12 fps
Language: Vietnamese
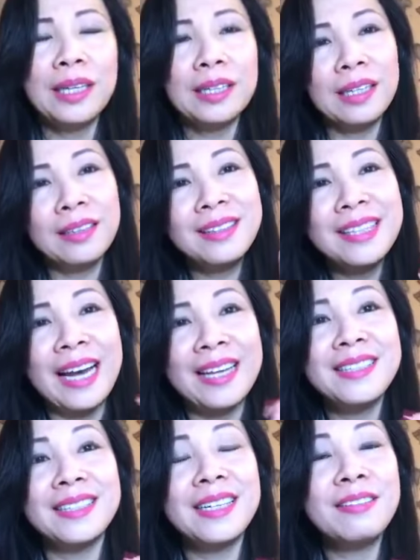thì tất cả
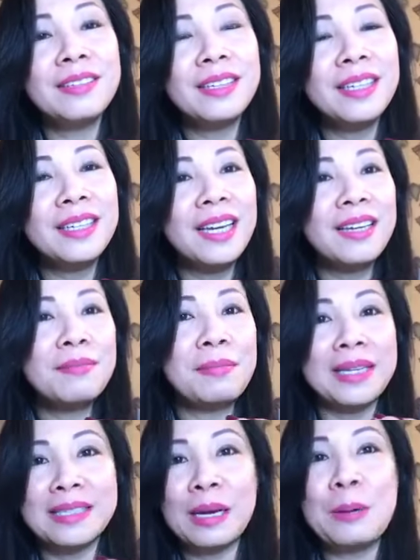những cái cái cái
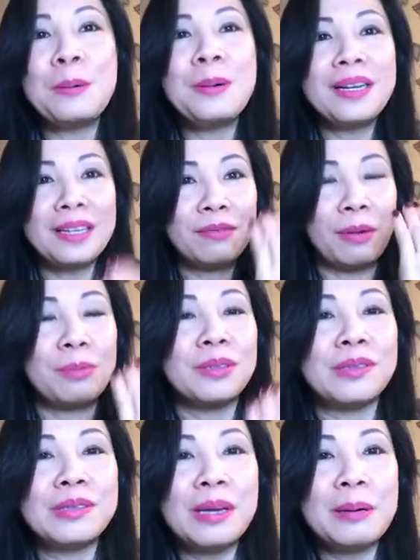mà xấu á, cái vọng
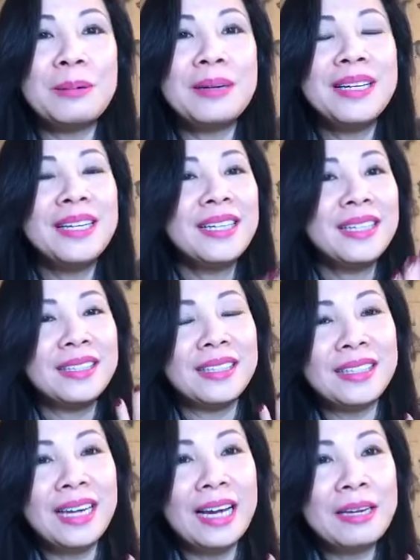tưởng xấu á,
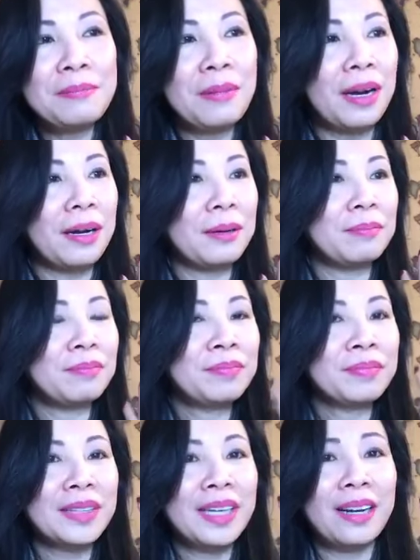những cái mà
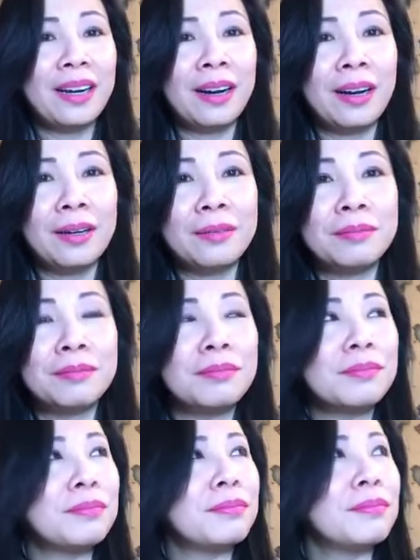à,
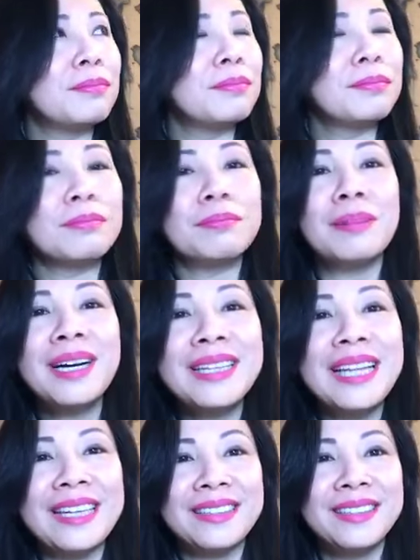bất
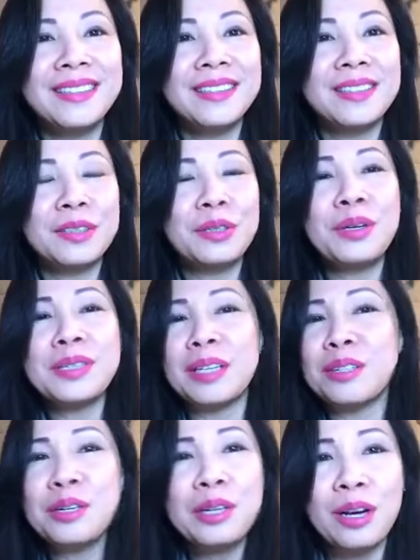lành á, nó sẽ
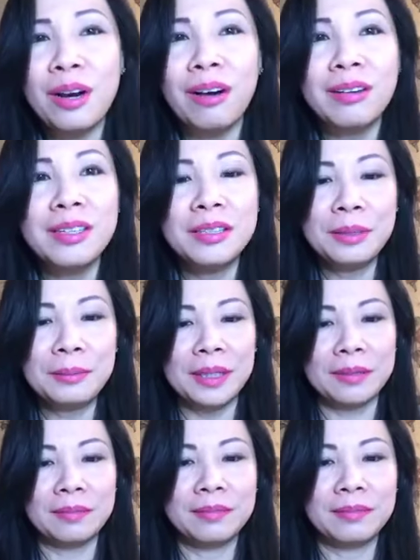rất là khó đến với mình
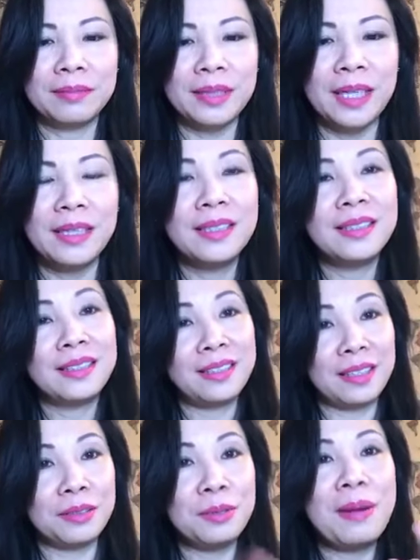ok
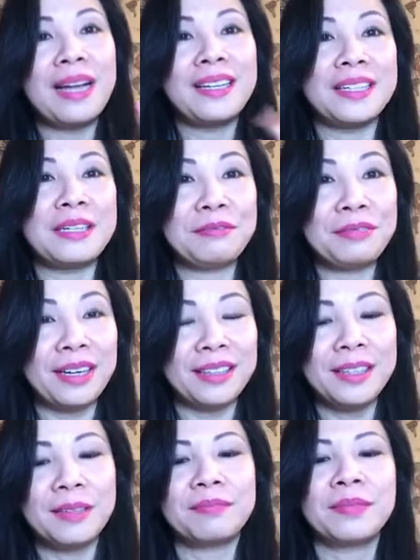sở thứ ba là niệm phật
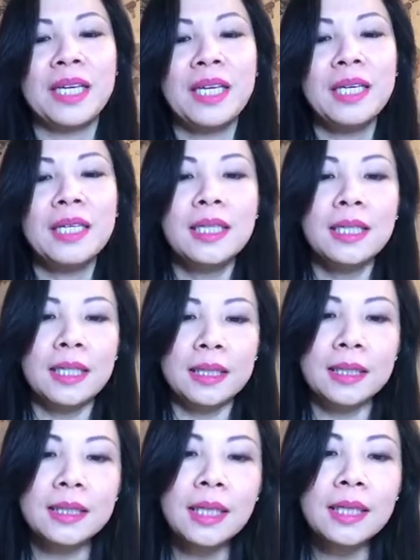ha
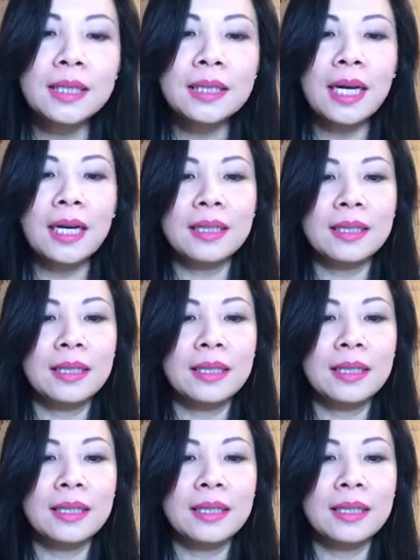thứ tư đó